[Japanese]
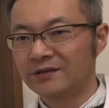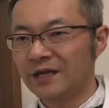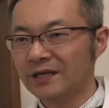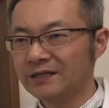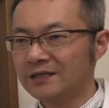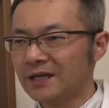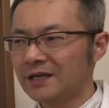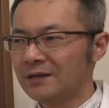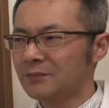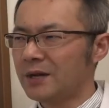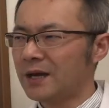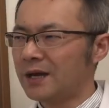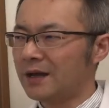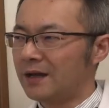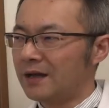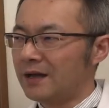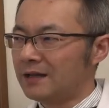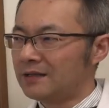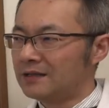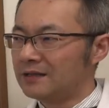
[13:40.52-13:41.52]
大体
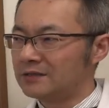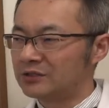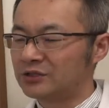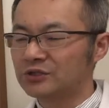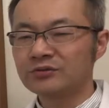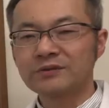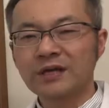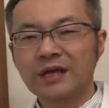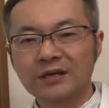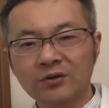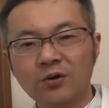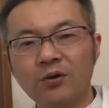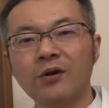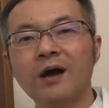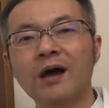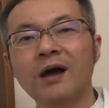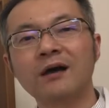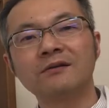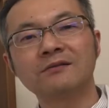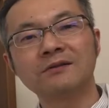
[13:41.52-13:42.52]
まあ10代
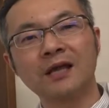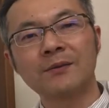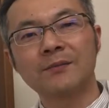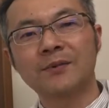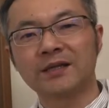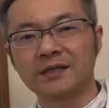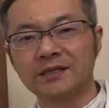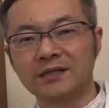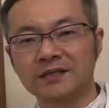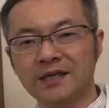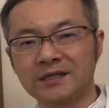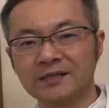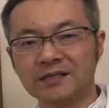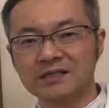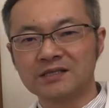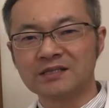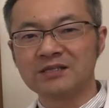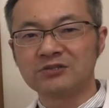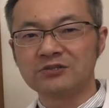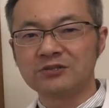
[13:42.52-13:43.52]
後半ぐらいまでで大
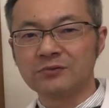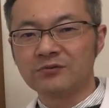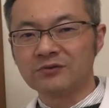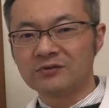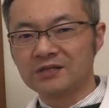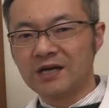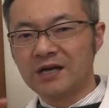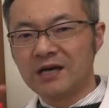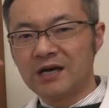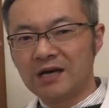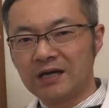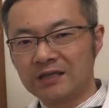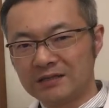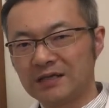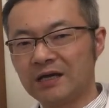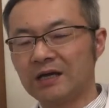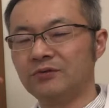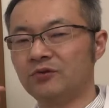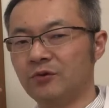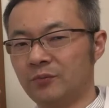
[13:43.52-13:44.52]
体身長もぐ
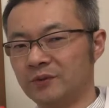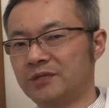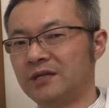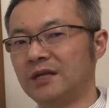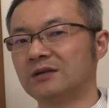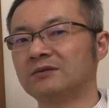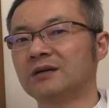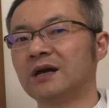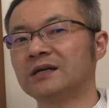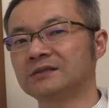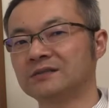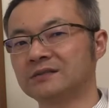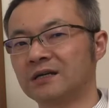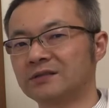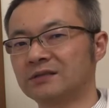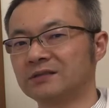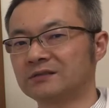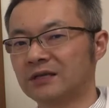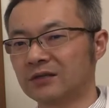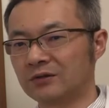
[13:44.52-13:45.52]
わーって伸びていくはず
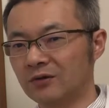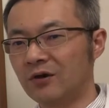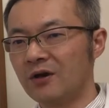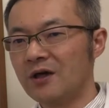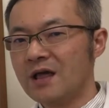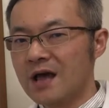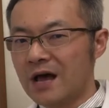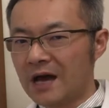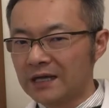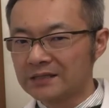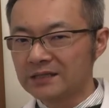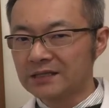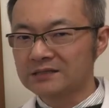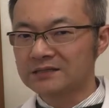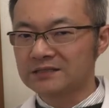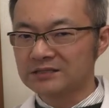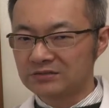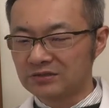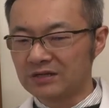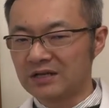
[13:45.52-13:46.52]
なんですけど20
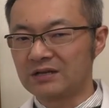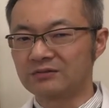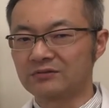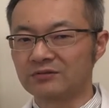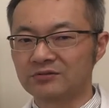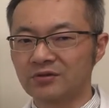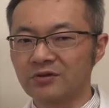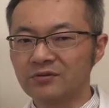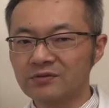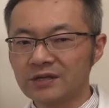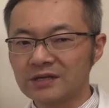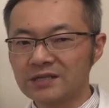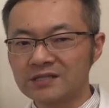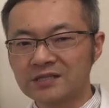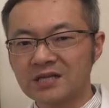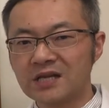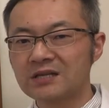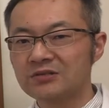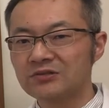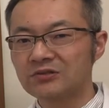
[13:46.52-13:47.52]
歳過ぎるとそんなに
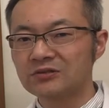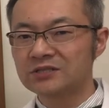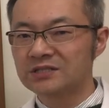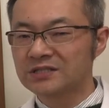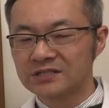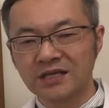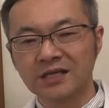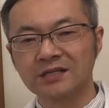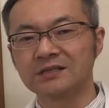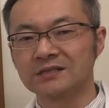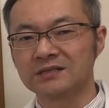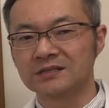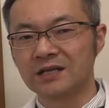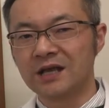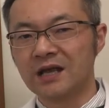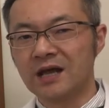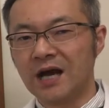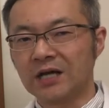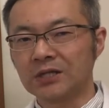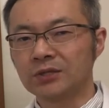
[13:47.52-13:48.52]
成長しないんです
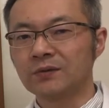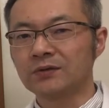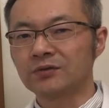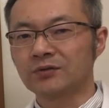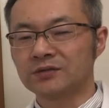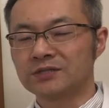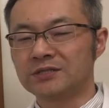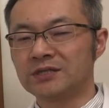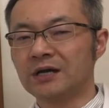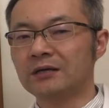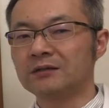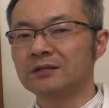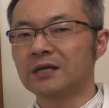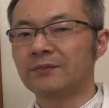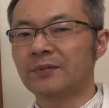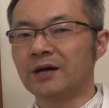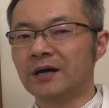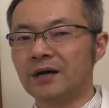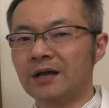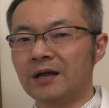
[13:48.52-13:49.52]
あとはどちらかと
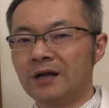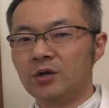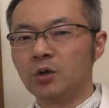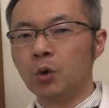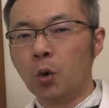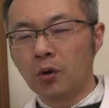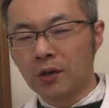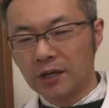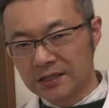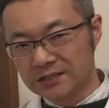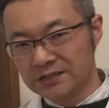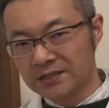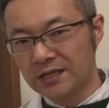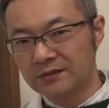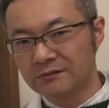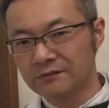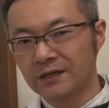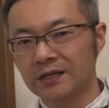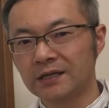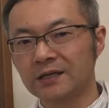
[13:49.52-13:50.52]
いえば老化して
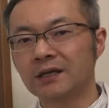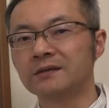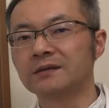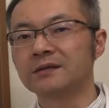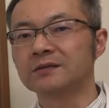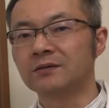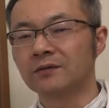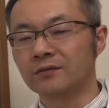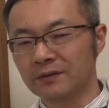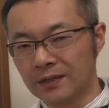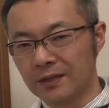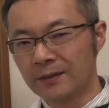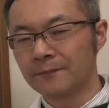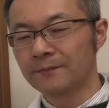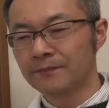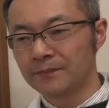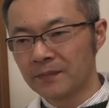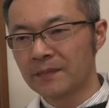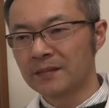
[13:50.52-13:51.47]
いくわけなんですよね